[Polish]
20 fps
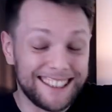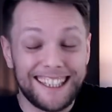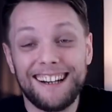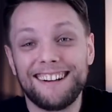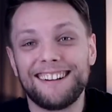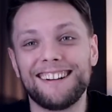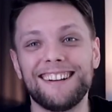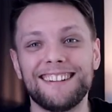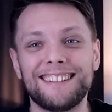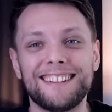co
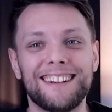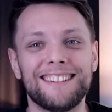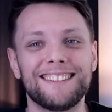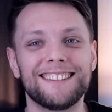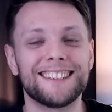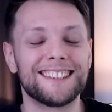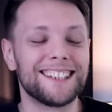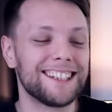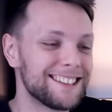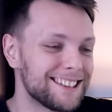ja
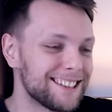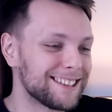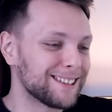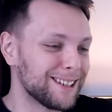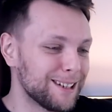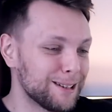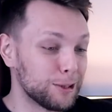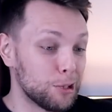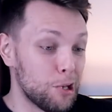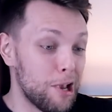oglądam? Co, no
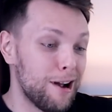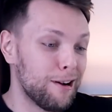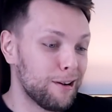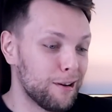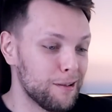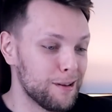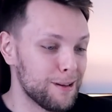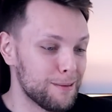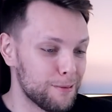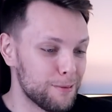co, co ja
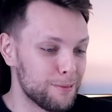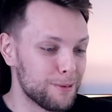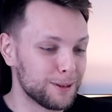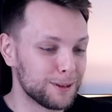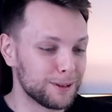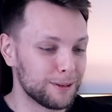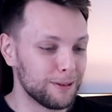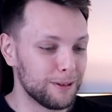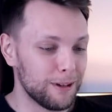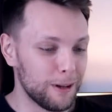oglądam po
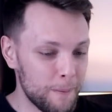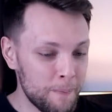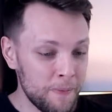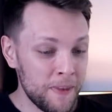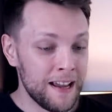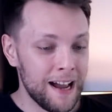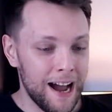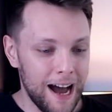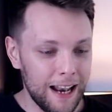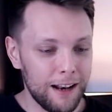prostu, no.
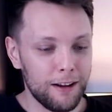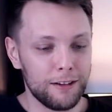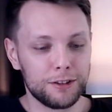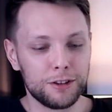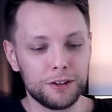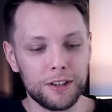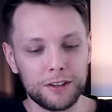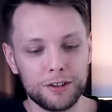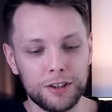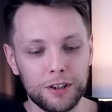Ale
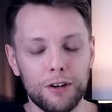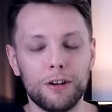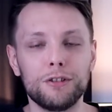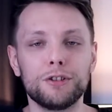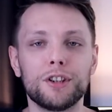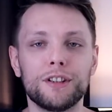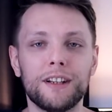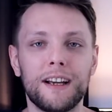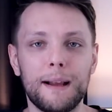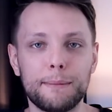odcinek się
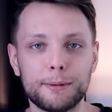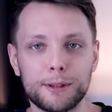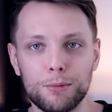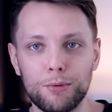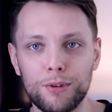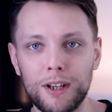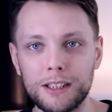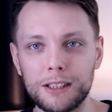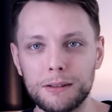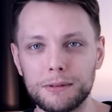kończy
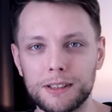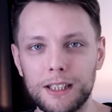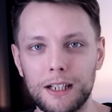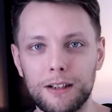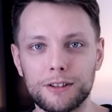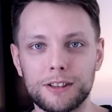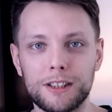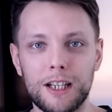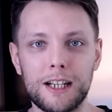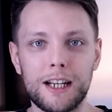najlepszym ujęciem z
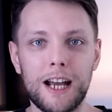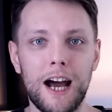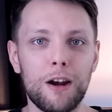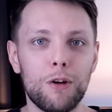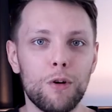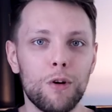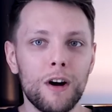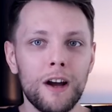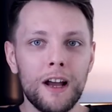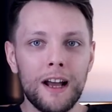całego
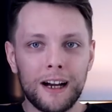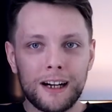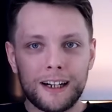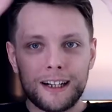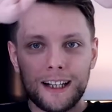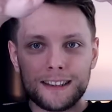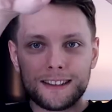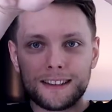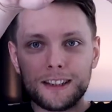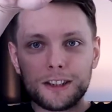serialu.
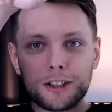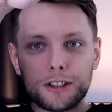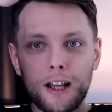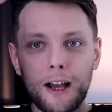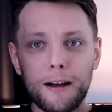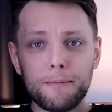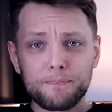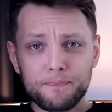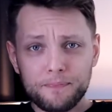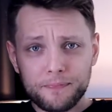
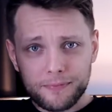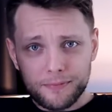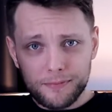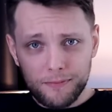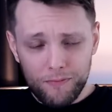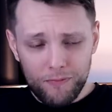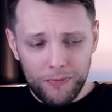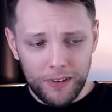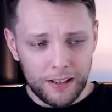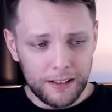Klasyczne
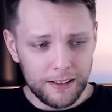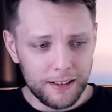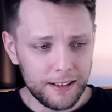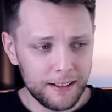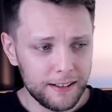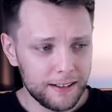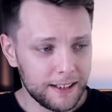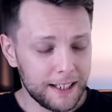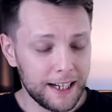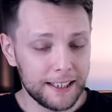
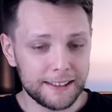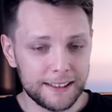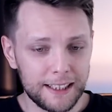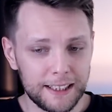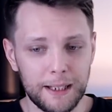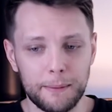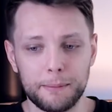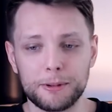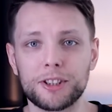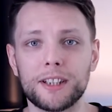e,
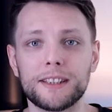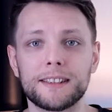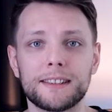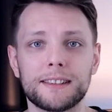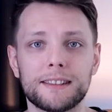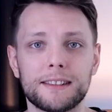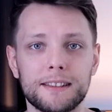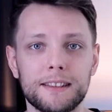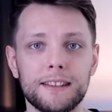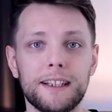kręcenie
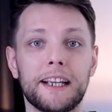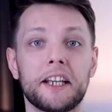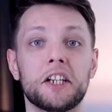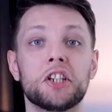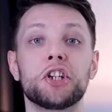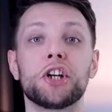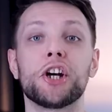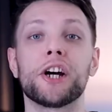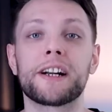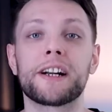przez jakieś